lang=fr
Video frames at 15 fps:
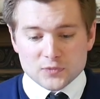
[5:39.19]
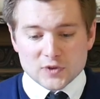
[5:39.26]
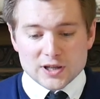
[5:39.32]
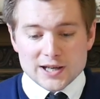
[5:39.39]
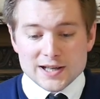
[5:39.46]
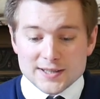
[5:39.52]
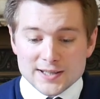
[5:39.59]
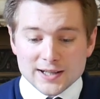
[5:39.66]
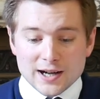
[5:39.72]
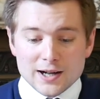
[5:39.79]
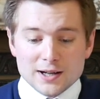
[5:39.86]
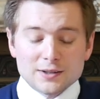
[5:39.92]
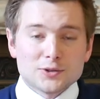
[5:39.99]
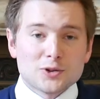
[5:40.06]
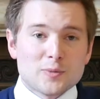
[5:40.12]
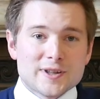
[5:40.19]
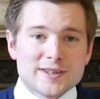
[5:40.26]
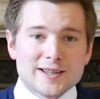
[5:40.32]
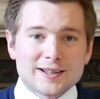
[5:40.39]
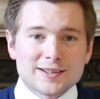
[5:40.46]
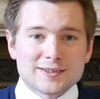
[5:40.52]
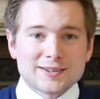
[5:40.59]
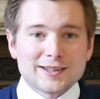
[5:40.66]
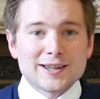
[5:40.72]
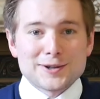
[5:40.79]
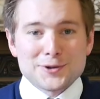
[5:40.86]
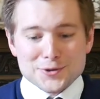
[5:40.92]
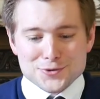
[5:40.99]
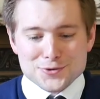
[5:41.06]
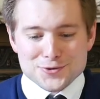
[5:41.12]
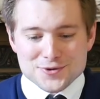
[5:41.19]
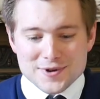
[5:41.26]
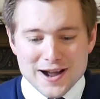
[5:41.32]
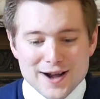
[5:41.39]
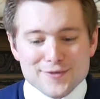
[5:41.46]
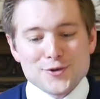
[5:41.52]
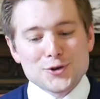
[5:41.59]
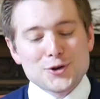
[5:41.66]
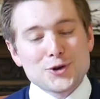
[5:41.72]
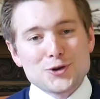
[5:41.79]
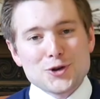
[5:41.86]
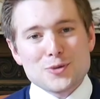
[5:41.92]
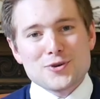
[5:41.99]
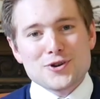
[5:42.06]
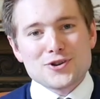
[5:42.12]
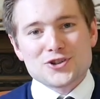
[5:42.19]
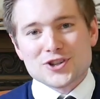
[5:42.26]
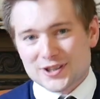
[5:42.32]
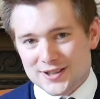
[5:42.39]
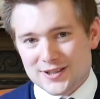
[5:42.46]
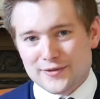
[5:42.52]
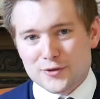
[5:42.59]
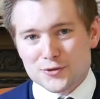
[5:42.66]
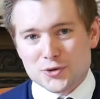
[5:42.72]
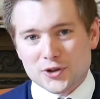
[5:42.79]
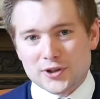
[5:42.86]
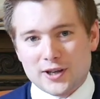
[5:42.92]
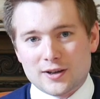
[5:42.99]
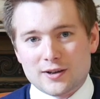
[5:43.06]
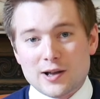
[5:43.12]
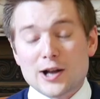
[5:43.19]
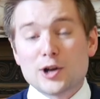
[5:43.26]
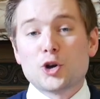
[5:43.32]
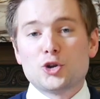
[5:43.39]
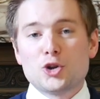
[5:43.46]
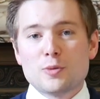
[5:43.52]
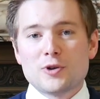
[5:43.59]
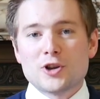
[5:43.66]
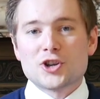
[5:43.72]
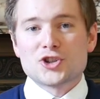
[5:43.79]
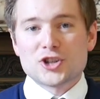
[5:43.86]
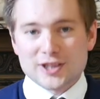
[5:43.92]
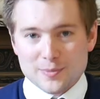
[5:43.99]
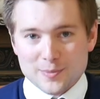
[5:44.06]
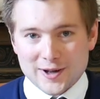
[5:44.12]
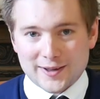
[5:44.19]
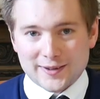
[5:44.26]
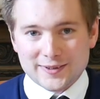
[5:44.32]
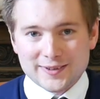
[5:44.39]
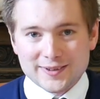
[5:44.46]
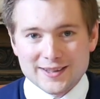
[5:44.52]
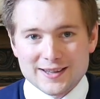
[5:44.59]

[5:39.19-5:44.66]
Il dira de manière très connue, avant Grenoble, j'étais aventurier, à Grenoble, j'étais prince.